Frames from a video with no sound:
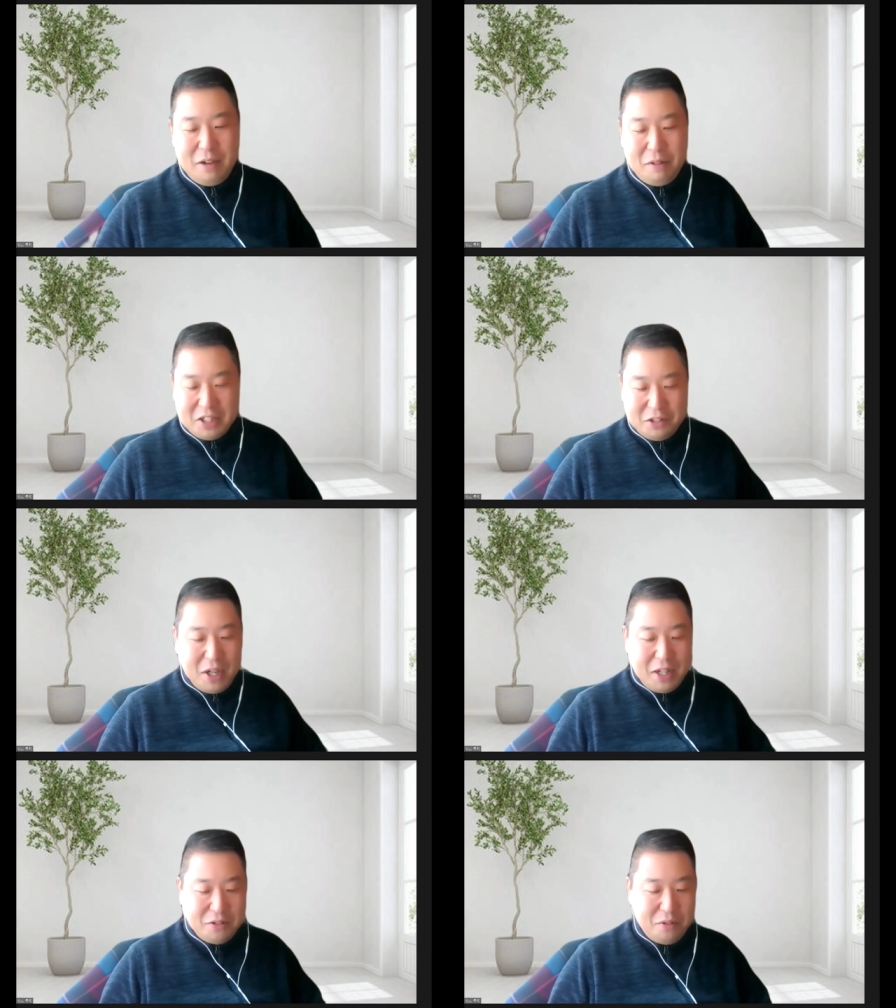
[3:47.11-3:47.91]
私
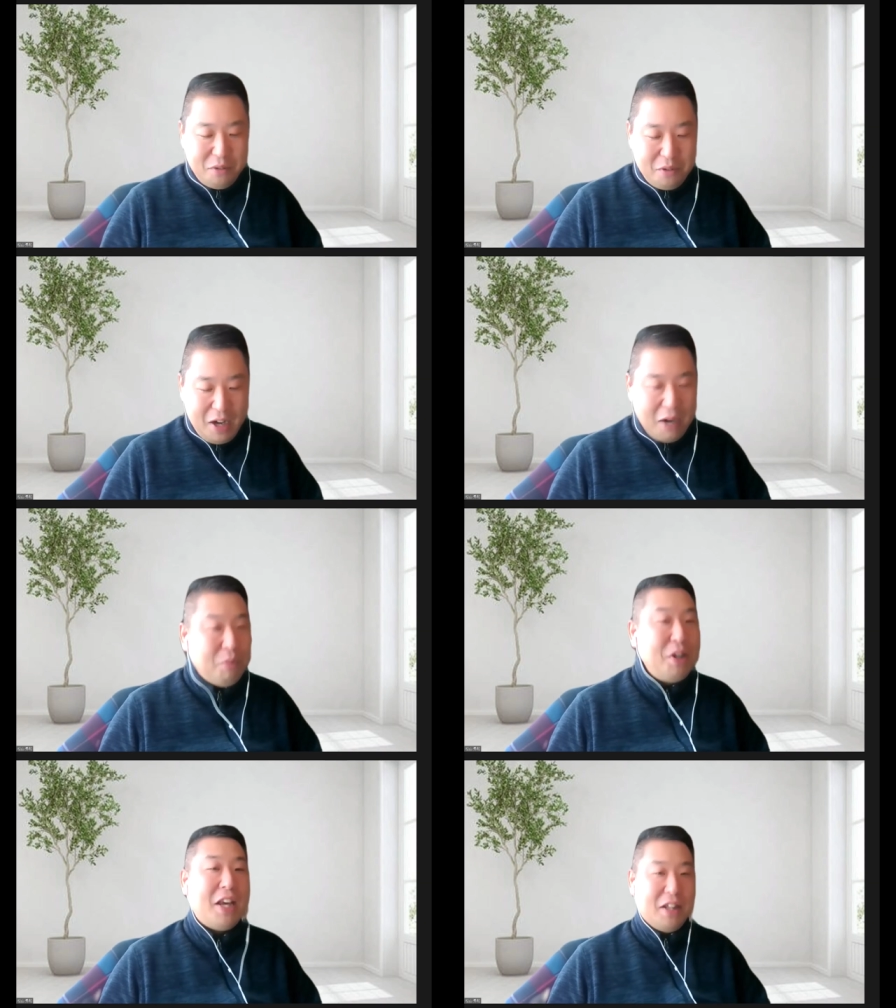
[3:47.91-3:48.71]
はあの青
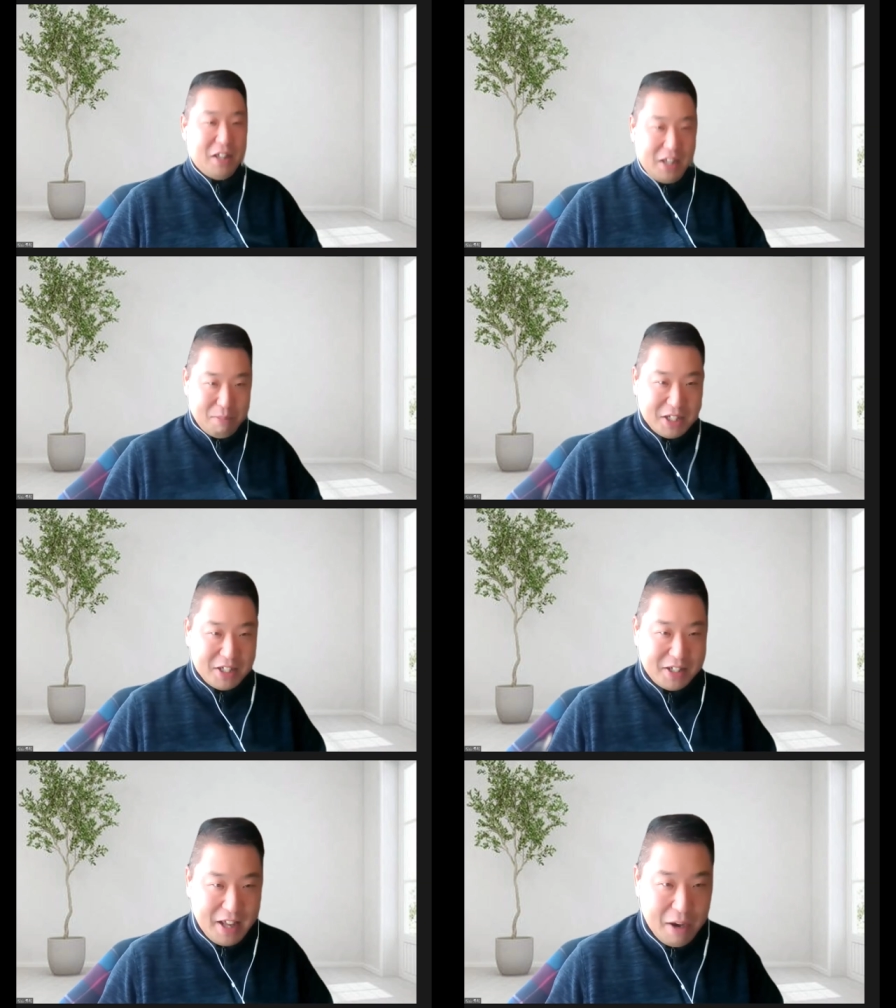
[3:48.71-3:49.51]
森県に今
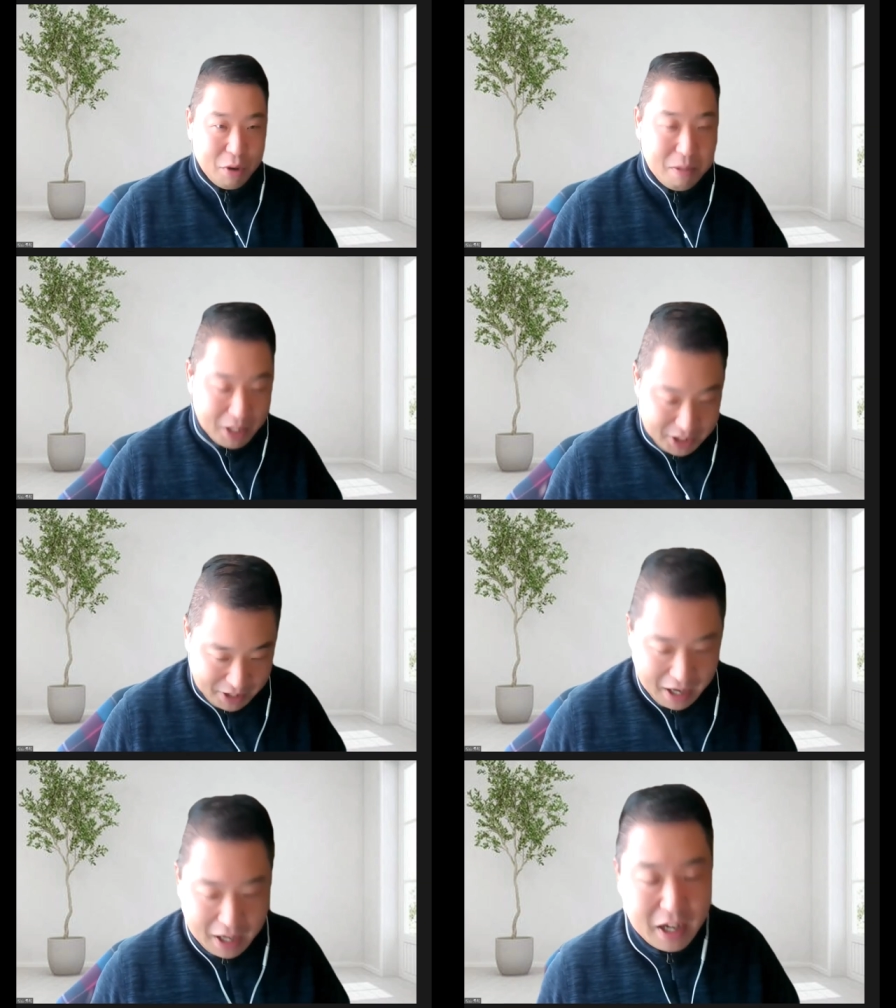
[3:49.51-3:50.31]
住んでおりまして